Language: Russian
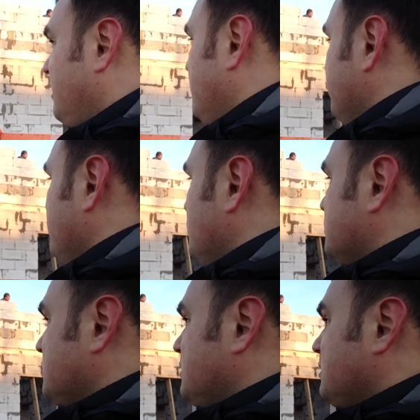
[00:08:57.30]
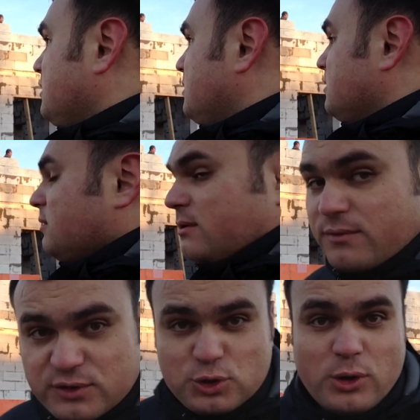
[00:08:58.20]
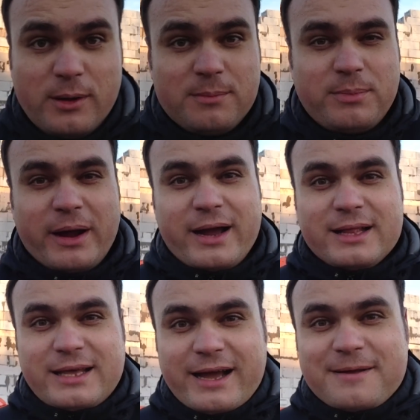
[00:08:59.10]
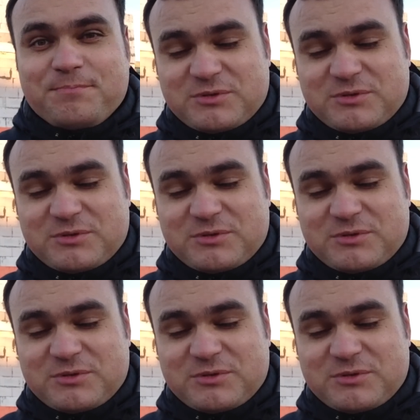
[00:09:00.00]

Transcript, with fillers: Вот. Э, все, пока так.